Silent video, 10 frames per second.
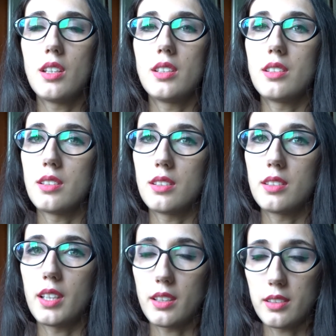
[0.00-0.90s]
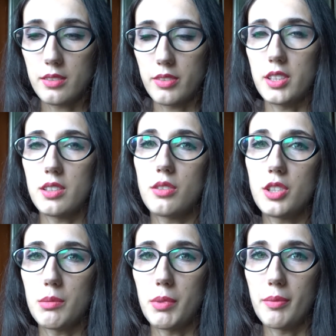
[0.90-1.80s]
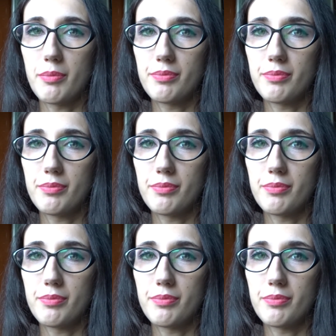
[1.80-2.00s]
Y, tak wiecie, do siebie.